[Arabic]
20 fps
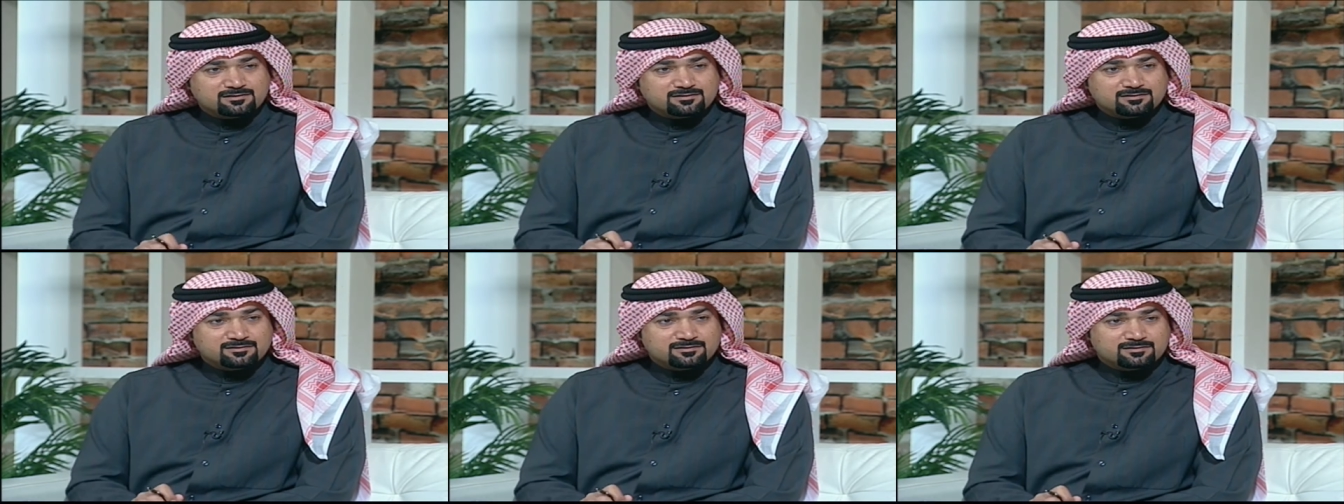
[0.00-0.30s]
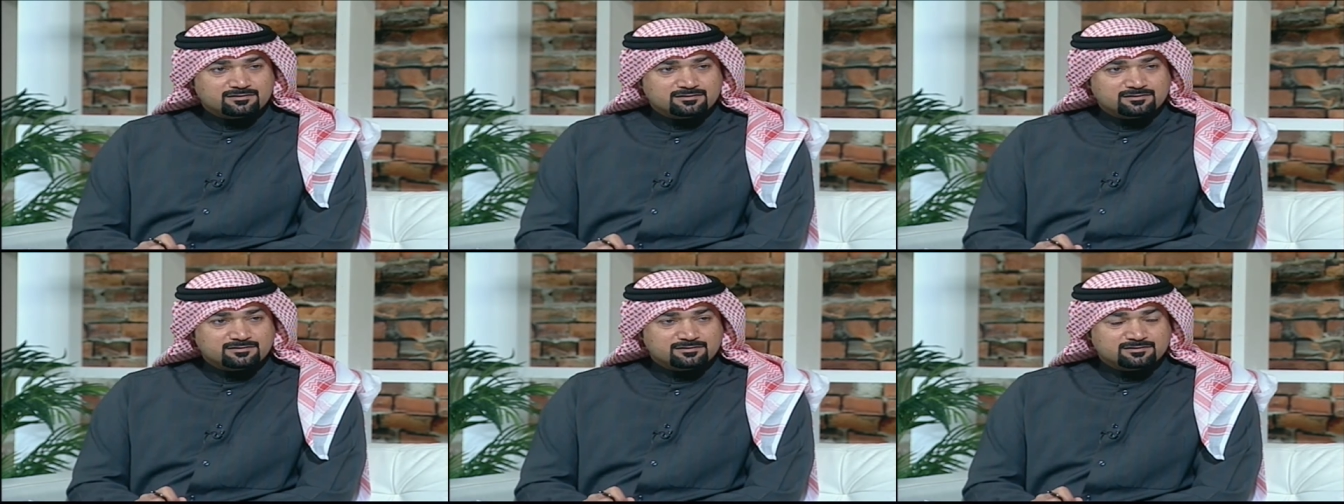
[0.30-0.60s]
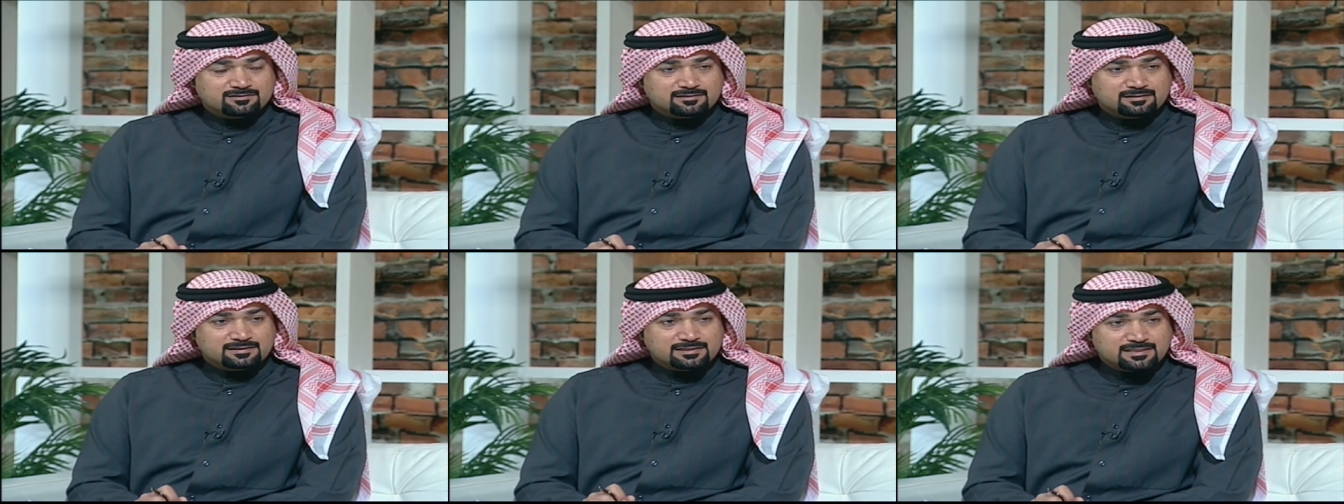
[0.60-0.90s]

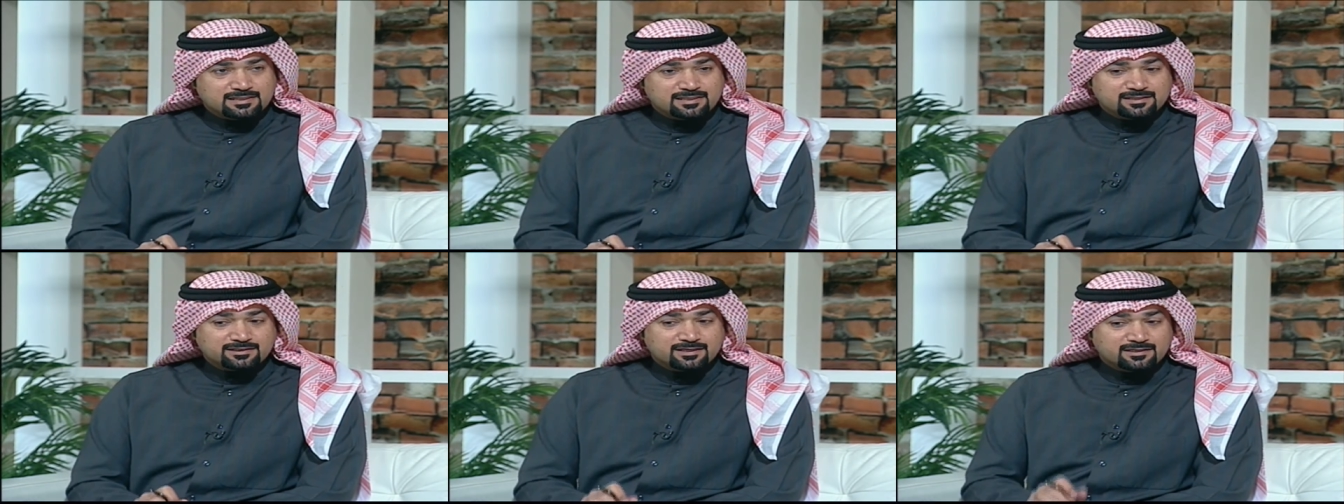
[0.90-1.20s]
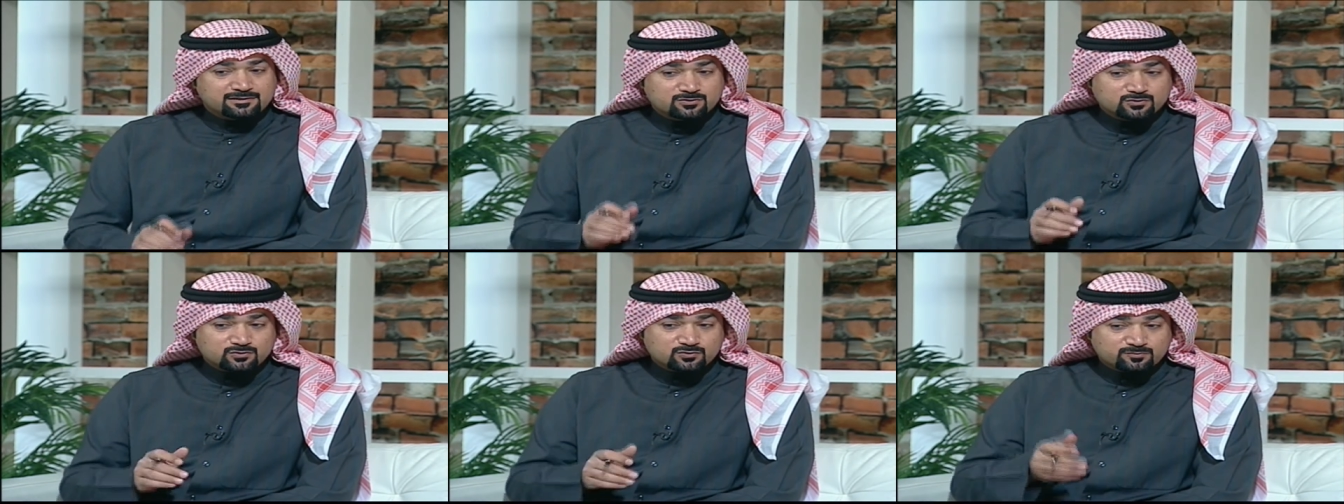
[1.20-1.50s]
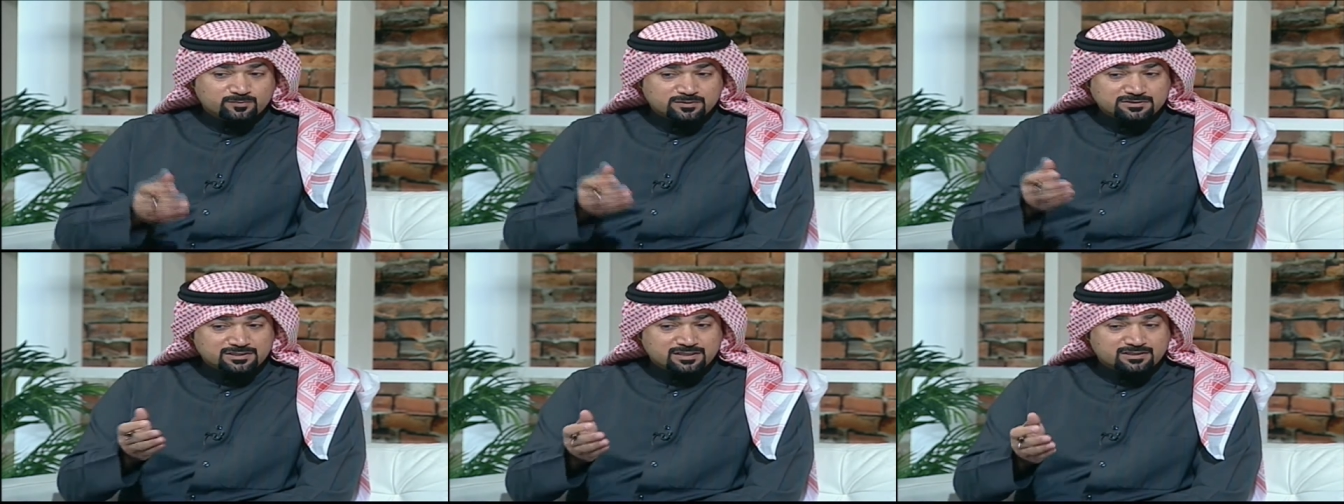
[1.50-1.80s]
آه، الان قاعد
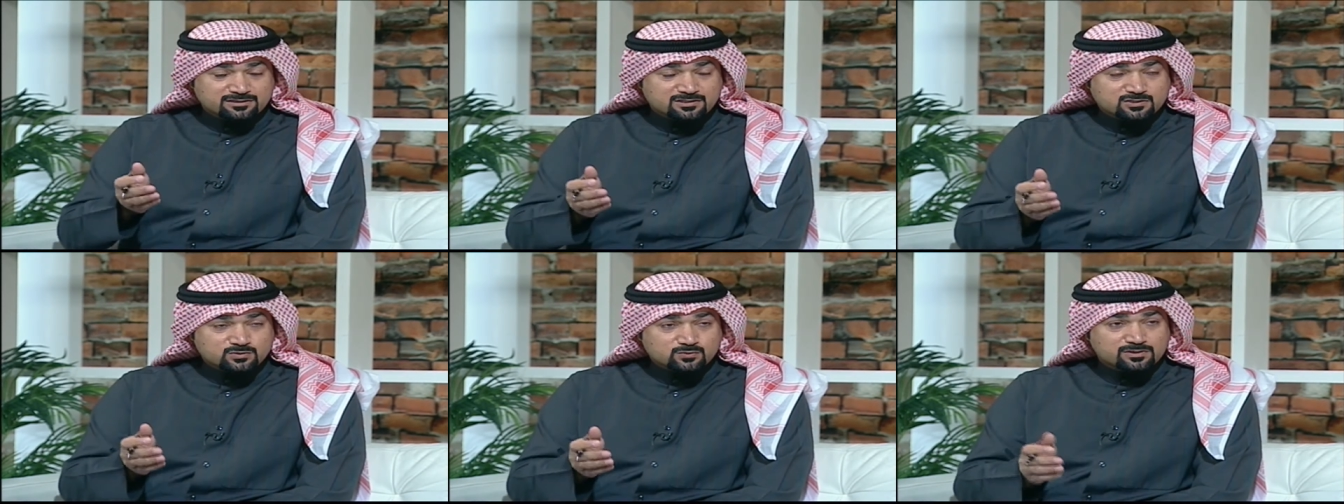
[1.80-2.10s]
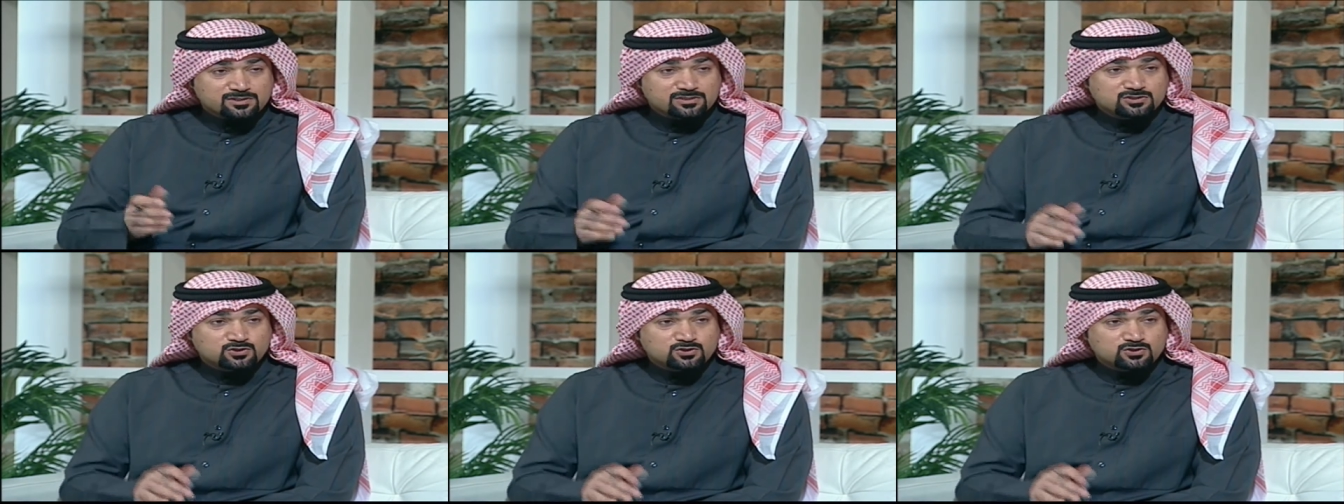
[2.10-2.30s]
نشوف ما شاء الله التصوير